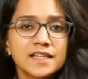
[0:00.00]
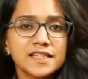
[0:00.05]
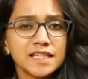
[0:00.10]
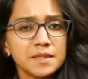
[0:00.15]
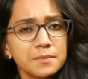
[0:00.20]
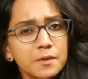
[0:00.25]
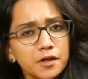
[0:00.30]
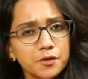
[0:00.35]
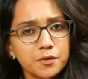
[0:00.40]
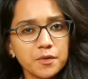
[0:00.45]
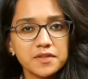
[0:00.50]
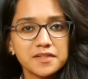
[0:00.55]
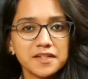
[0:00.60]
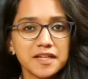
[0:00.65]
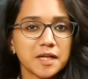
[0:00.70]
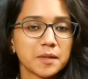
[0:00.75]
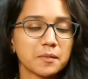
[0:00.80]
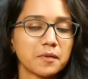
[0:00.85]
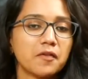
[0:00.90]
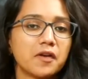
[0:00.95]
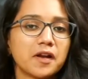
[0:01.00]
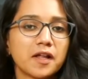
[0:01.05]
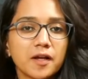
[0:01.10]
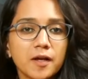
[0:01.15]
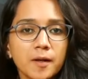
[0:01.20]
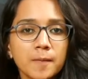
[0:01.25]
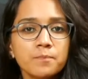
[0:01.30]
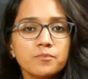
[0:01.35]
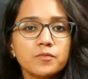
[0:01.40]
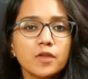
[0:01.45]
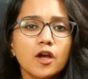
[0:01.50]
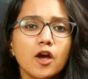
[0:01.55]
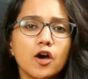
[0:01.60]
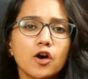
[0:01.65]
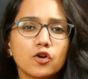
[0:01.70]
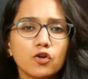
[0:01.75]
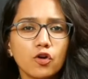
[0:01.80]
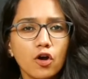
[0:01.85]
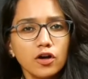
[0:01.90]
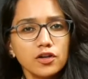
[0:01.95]
சினிமாவோட நியூஸில் இருக்குமே வணக்கம்
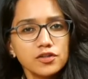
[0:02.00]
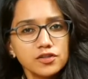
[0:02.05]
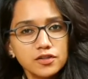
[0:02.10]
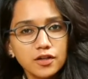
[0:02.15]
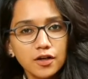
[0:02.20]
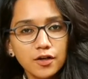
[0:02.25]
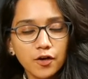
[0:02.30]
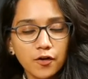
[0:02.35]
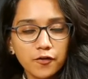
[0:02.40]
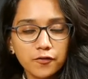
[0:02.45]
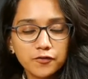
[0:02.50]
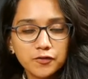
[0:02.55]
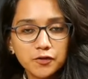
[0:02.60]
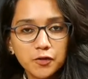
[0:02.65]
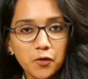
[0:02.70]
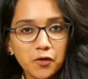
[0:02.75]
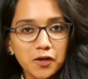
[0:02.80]
ராக் ஸ்டார் ஆஃப்